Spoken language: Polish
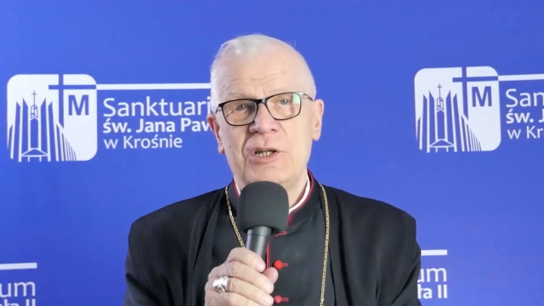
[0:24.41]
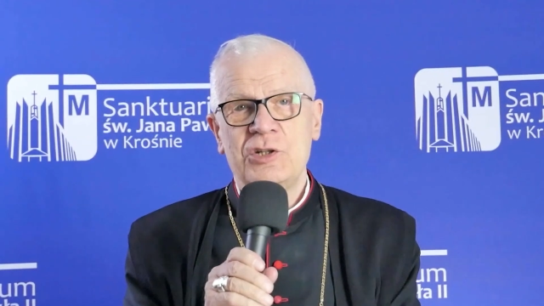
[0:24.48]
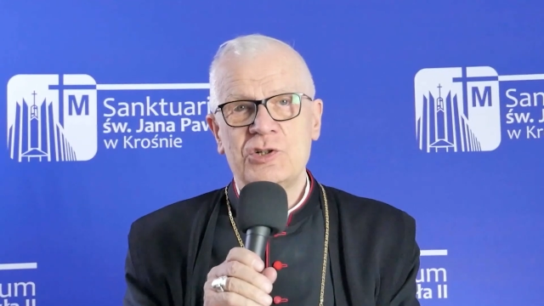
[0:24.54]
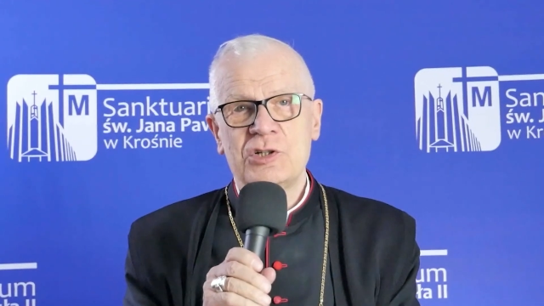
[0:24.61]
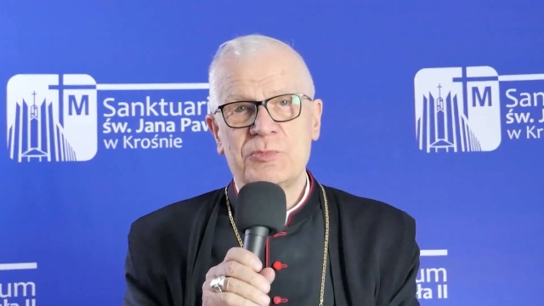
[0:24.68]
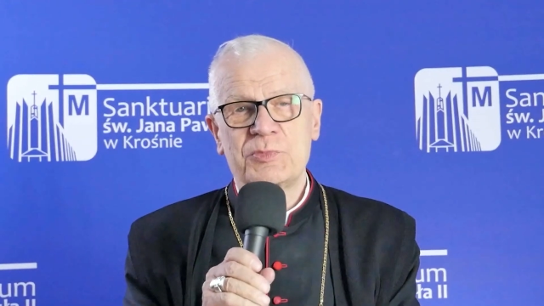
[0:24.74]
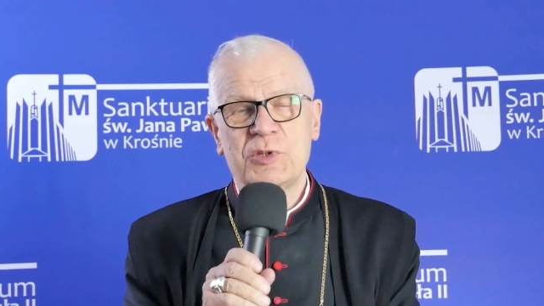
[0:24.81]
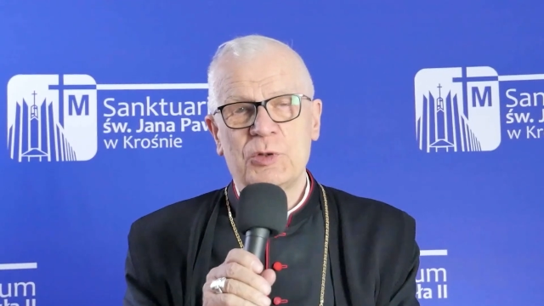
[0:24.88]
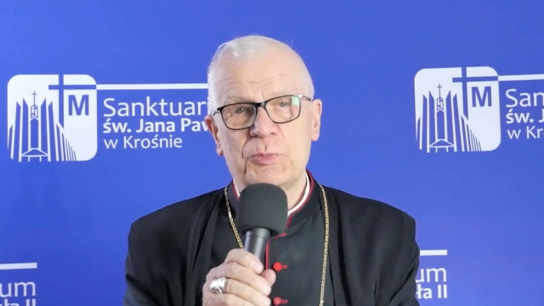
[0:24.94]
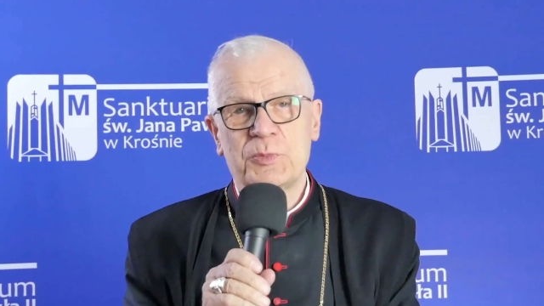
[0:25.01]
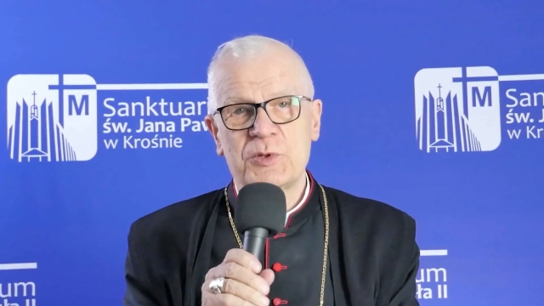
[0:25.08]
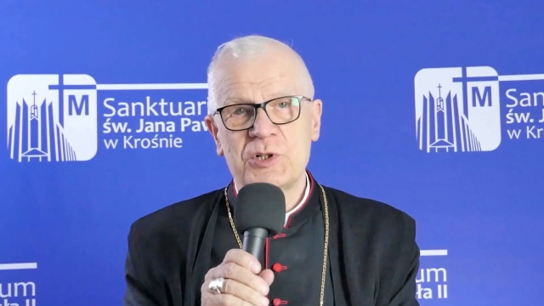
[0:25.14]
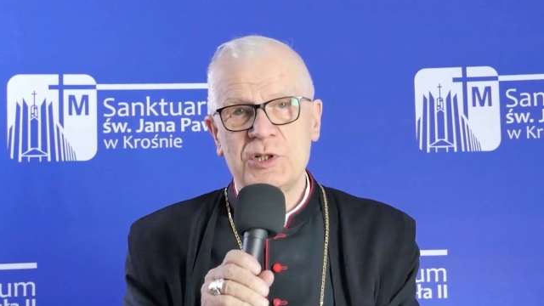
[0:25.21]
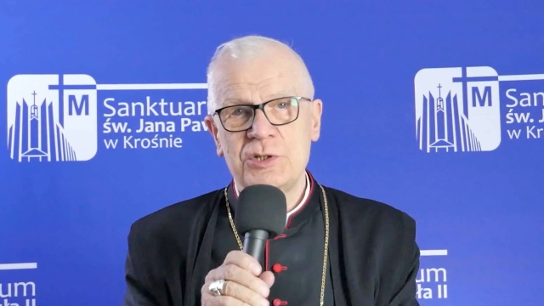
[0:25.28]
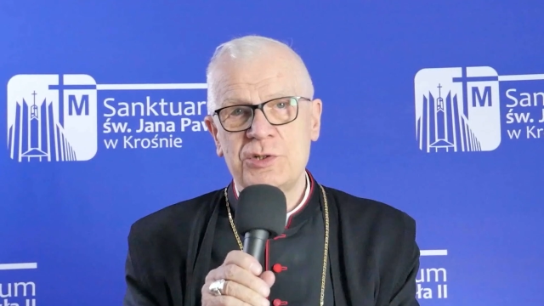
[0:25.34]
i że to
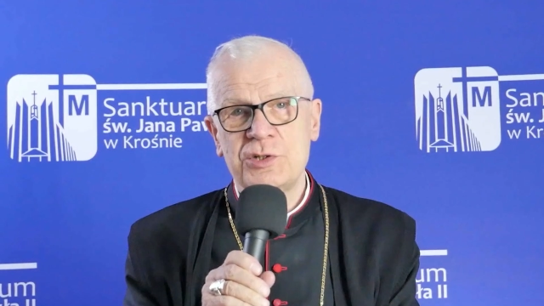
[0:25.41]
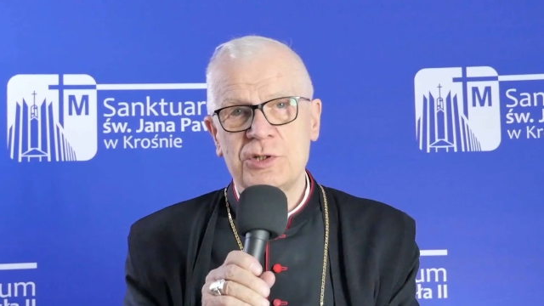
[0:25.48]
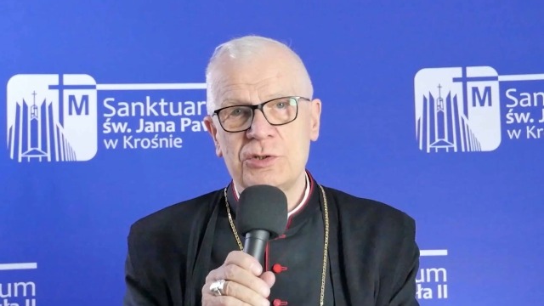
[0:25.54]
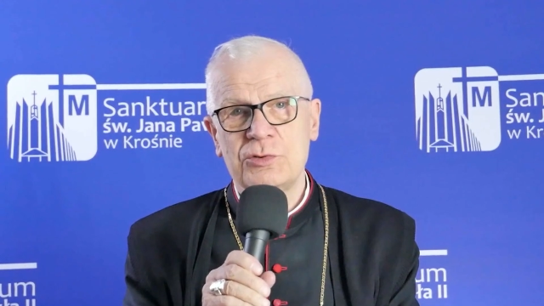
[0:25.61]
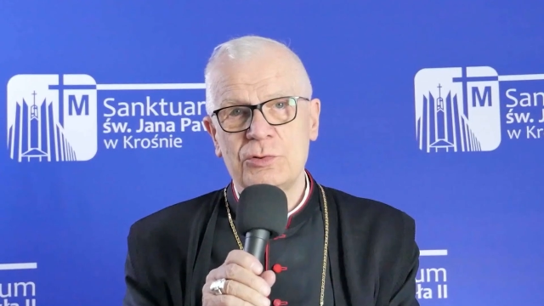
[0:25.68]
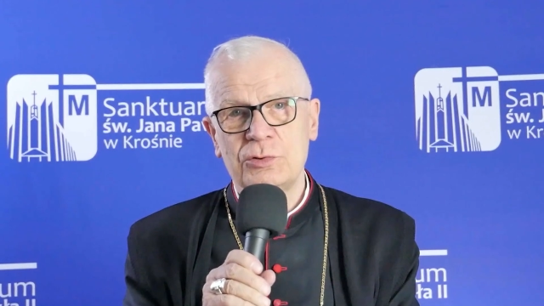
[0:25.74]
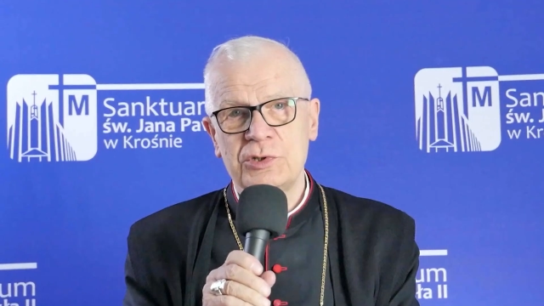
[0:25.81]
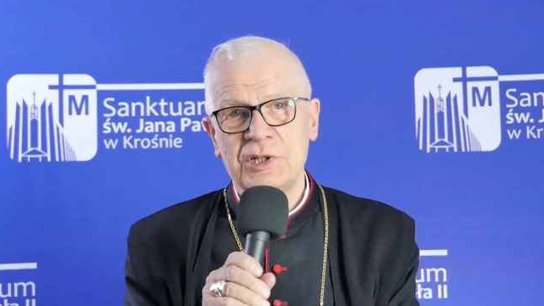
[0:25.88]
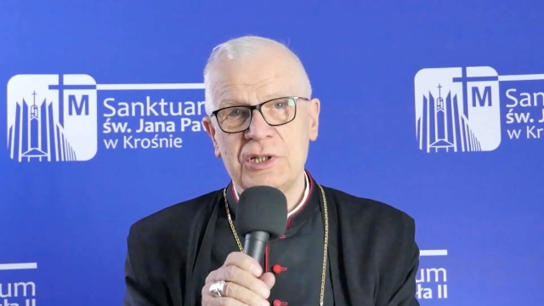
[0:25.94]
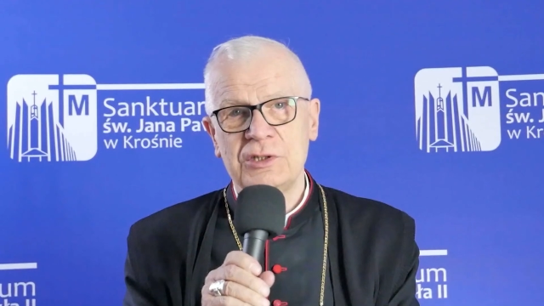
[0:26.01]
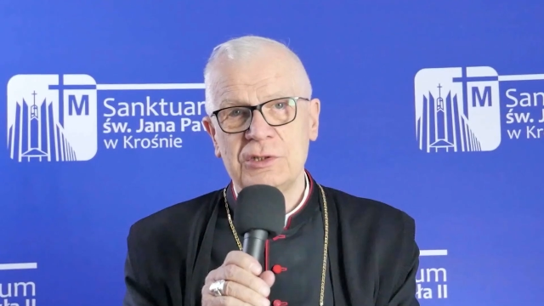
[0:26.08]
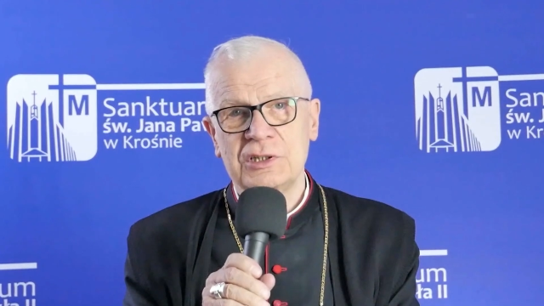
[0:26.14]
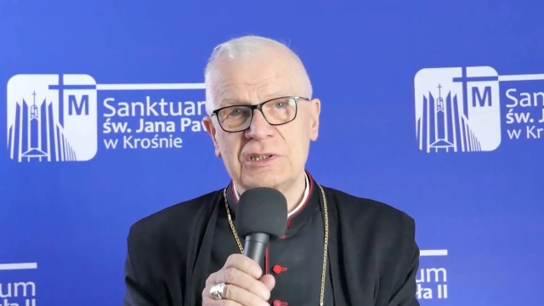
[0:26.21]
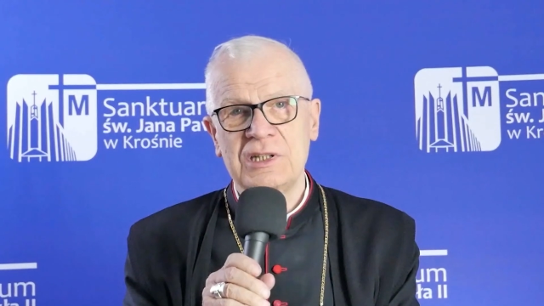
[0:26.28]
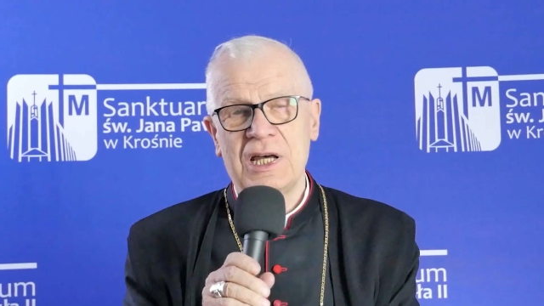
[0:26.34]
przyjście
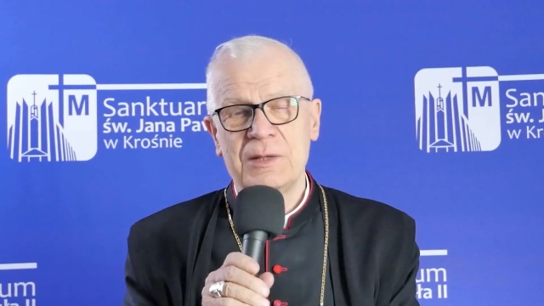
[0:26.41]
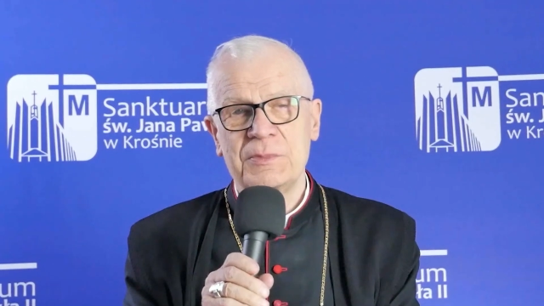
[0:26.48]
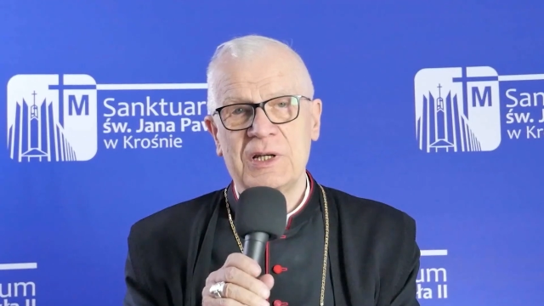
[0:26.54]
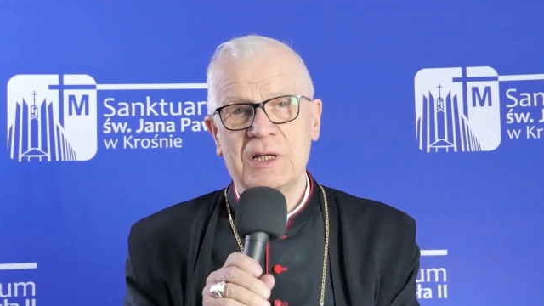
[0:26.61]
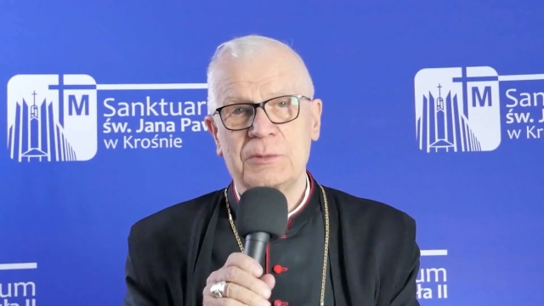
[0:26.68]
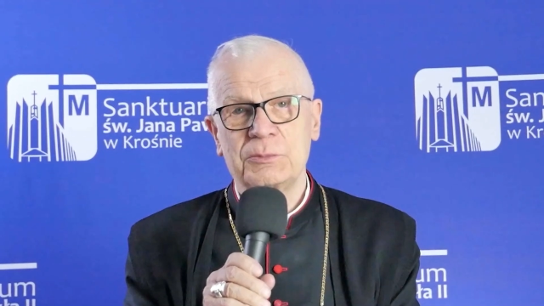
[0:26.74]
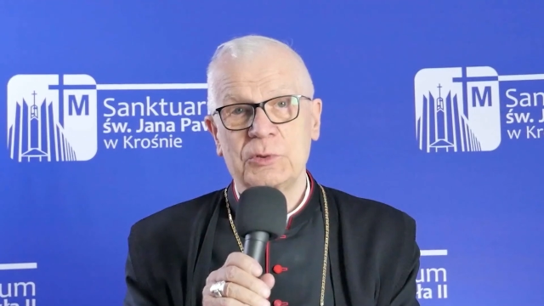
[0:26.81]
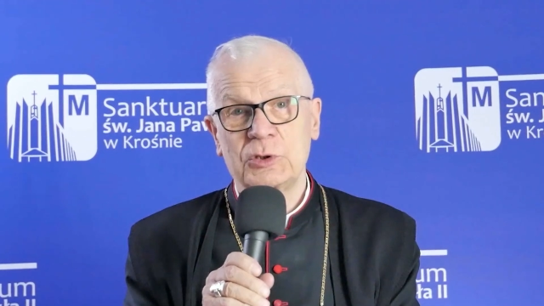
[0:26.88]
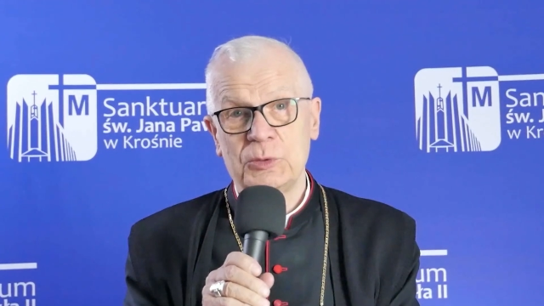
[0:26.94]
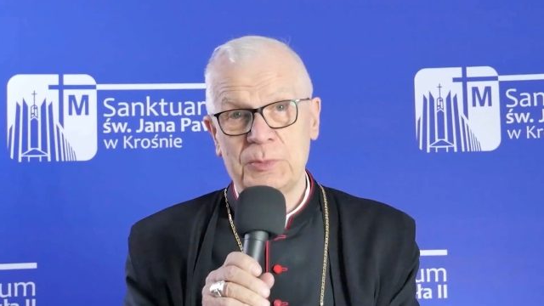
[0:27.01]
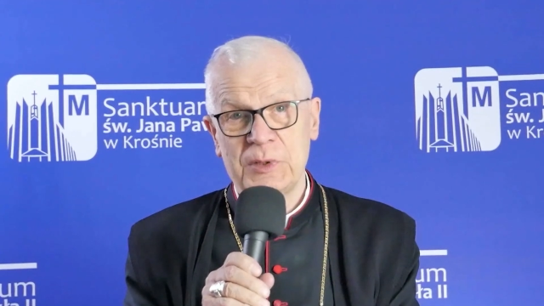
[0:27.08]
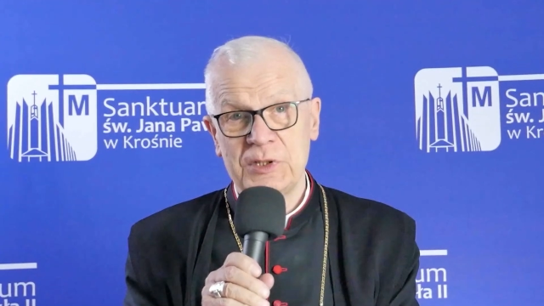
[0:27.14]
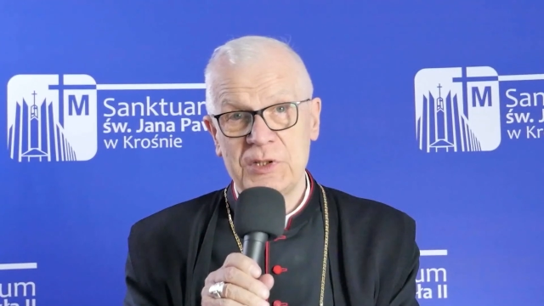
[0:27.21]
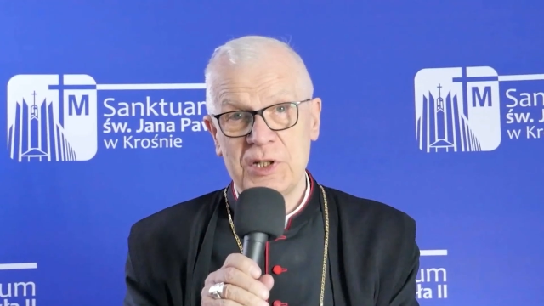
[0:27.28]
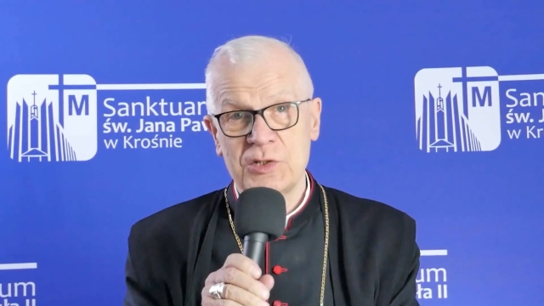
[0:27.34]
drugiego Adama, bo to
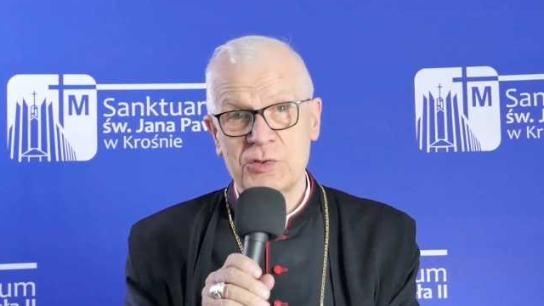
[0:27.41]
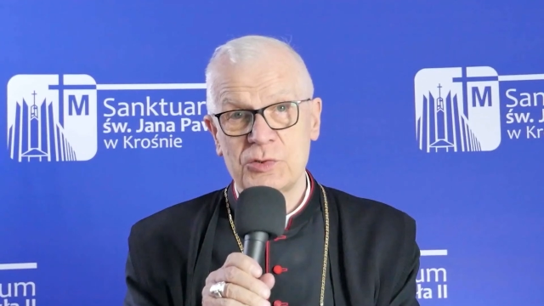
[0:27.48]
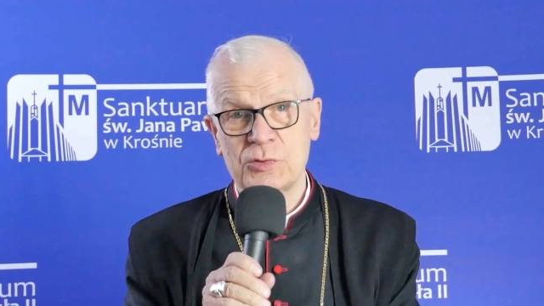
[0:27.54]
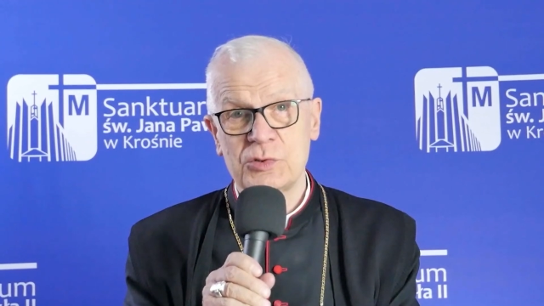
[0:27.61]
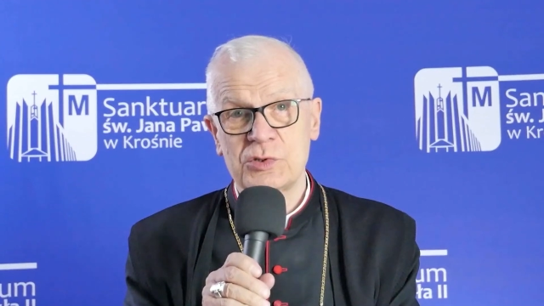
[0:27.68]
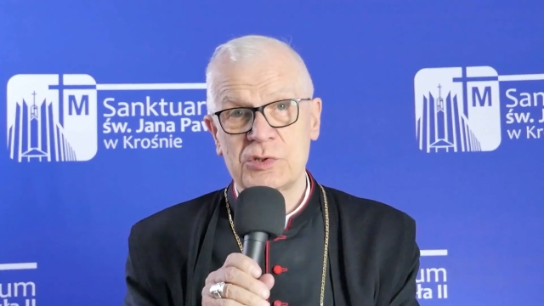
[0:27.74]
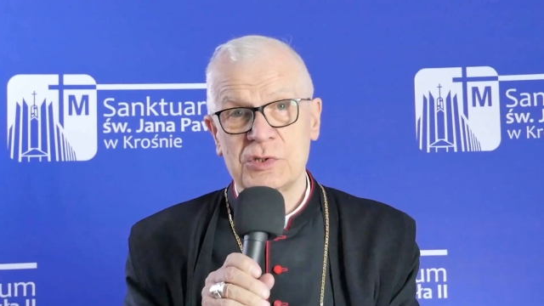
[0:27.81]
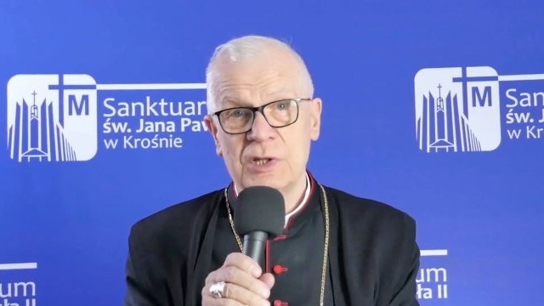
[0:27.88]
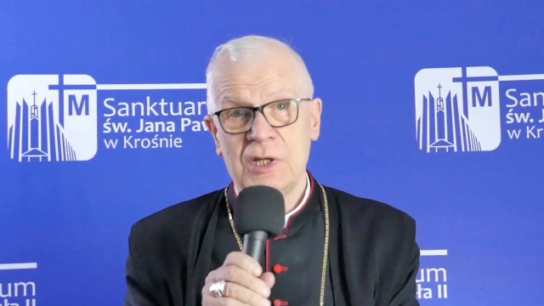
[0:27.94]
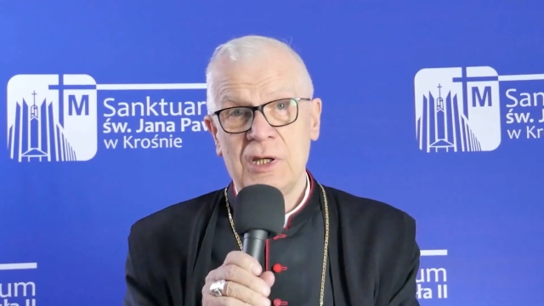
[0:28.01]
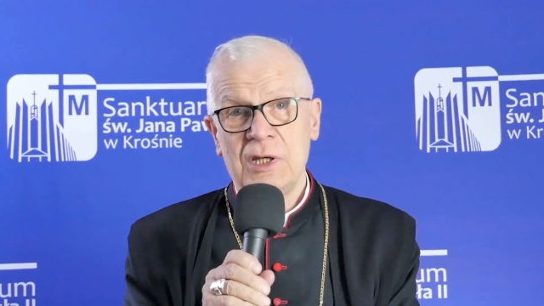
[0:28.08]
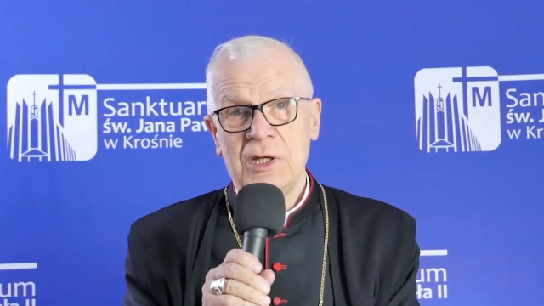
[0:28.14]
Pan Jezus,